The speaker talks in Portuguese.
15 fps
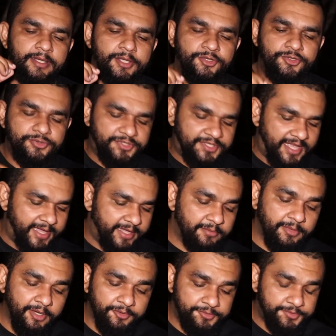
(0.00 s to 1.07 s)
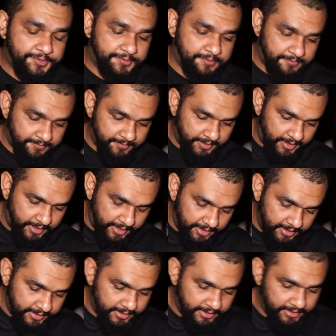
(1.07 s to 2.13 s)
José, irmãos,
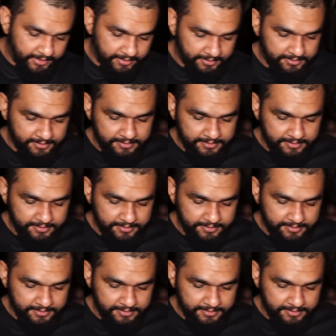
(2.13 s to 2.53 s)
ele